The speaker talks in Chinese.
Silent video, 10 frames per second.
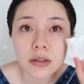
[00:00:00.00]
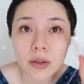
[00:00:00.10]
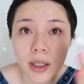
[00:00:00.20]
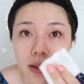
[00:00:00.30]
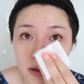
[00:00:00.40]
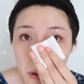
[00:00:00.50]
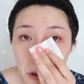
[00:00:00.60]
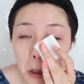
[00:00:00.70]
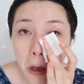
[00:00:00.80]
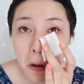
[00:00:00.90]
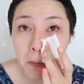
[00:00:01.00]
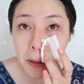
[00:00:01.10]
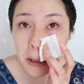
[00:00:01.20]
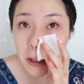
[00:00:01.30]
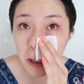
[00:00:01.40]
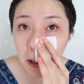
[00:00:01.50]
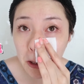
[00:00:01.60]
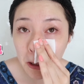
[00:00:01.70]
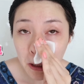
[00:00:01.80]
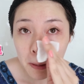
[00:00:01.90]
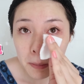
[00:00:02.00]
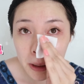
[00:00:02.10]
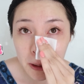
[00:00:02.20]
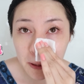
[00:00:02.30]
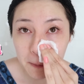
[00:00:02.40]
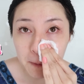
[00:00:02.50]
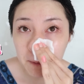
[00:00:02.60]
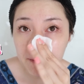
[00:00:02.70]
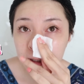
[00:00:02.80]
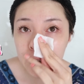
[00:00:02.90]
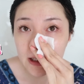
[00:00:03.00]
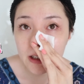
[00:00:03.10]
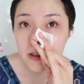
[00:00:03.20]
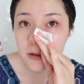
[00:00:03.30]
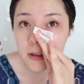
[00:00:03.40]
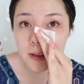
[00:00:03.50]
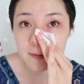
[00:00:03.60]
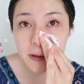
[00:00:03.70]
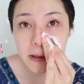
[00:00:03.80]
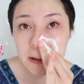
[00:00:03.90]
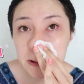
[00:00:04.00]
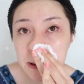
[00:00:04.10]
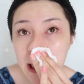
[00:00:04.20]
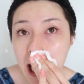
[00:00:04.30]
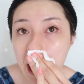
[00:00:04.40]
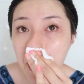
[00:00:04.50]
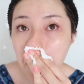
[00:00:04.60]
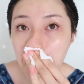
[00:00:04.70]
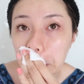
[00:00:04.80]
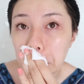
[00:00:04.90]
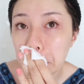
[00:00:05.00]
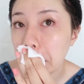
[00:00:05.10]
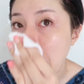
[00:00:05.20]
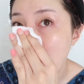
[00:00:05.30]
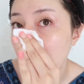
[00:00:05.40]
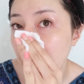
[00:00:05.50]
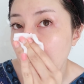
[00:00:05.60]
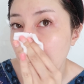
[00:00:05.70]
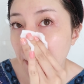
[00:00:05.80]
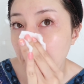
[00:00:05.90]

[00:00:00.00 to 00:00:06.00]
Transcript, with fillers: 超干净。然后鼻翼、鼻翼的部分呢，很就是粉刺啊，然后或者是卡粉。